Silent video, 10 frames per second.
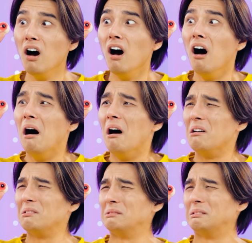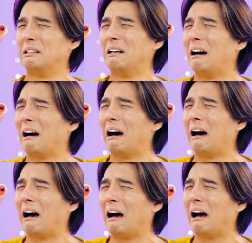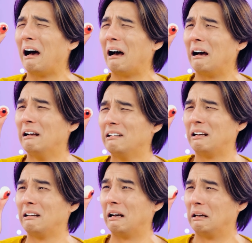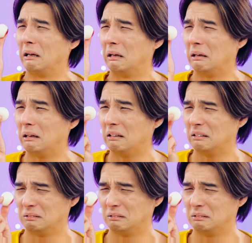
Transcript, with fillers: आँख है मैं निराश हूँ मुझे धोखा दिया गया है